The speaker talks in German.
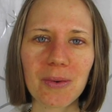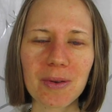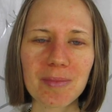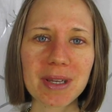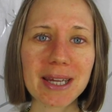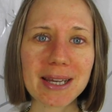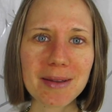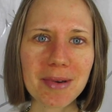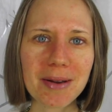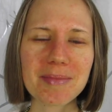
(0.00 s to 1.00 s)
Und mit der
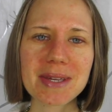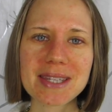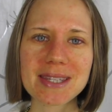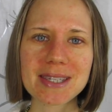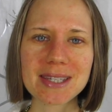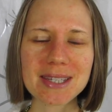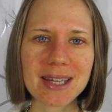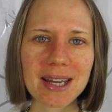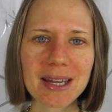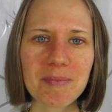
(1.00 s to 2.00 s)
Leber ist es die
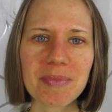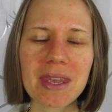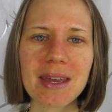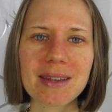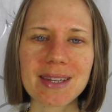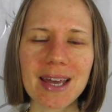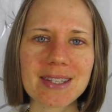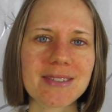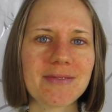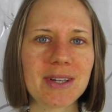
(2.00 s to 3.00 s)
Sache,
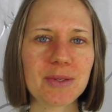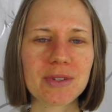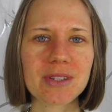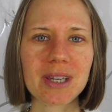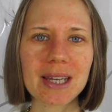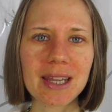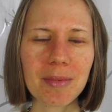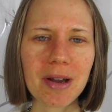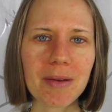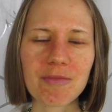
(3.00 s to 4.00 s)
dass wenn unsere
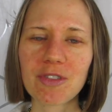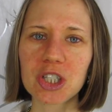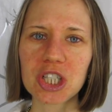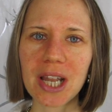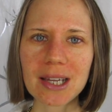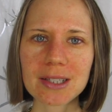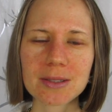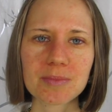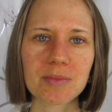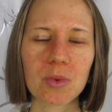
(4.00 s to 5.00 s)
Leber
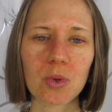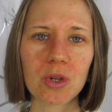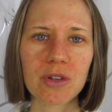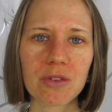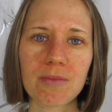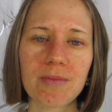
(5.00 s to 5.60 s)
verschlackt und